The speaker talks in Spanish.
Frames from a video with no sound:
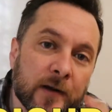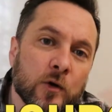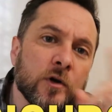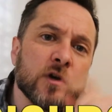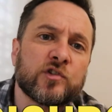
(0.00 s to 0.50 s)

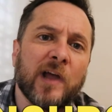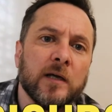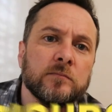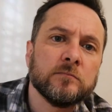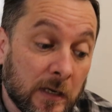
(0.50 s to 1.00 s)
rigurosa.
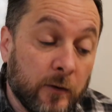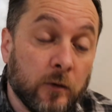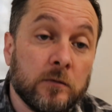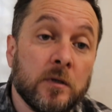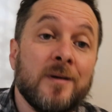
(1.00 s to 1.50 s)

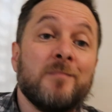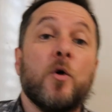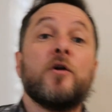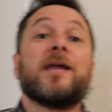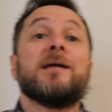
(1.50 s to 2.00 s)
Claro,
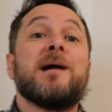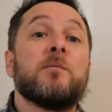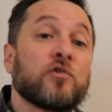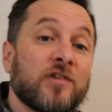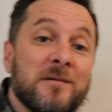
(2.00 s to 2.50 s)
porque
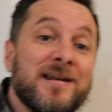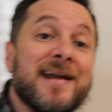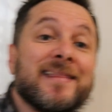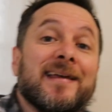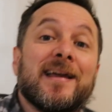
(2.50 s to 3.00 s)
vamos a
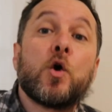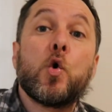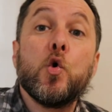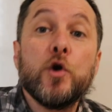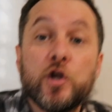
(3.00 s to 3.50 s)
hablar de
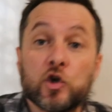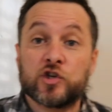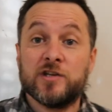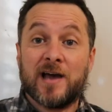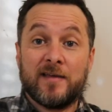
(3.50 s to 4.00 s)

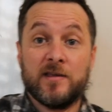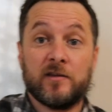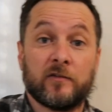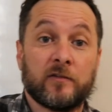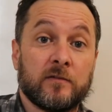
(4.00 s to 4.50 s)

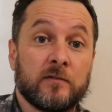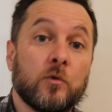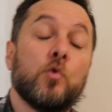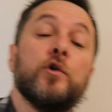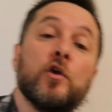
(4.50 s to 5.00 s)
curiosidades,
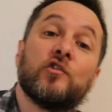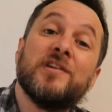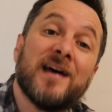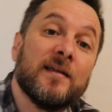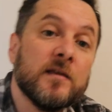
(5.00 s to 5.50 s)

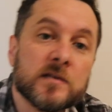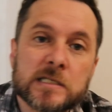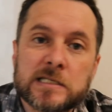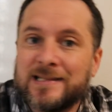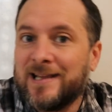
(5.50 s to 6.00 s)

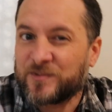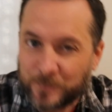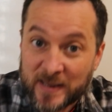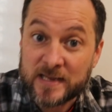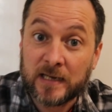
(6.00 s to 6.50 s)
curiosidades de
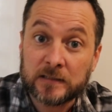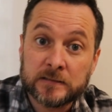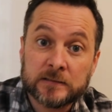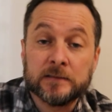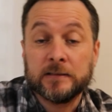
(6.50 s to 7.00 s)
España
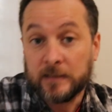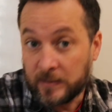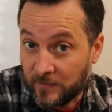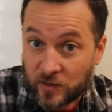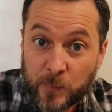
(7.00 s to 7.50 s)

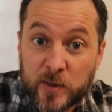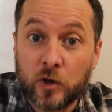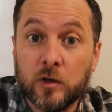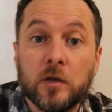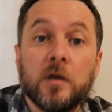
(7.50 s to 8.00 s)
y del
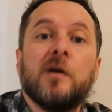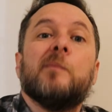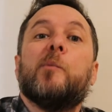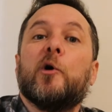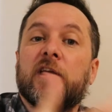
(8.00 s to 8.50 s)
español.
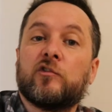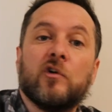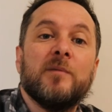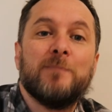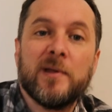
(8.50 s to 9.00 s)
Por
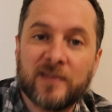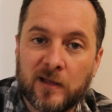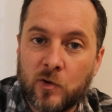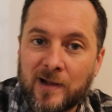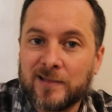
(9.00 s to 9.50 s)
eso he empezado a